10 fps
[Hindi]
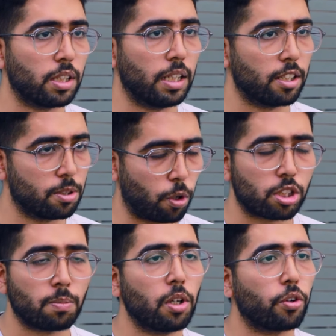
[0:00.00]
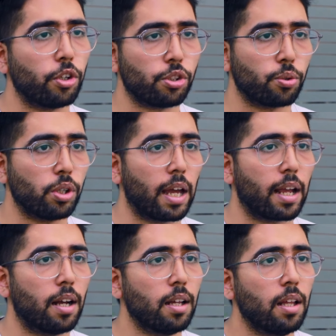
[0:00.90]
से इट इज़ पॉसिबल कोई इशू नहीं
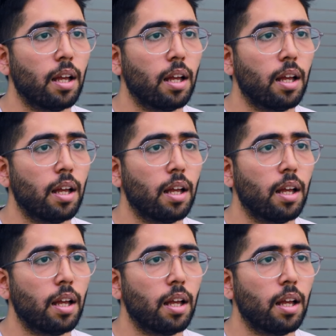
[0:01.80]
आएगा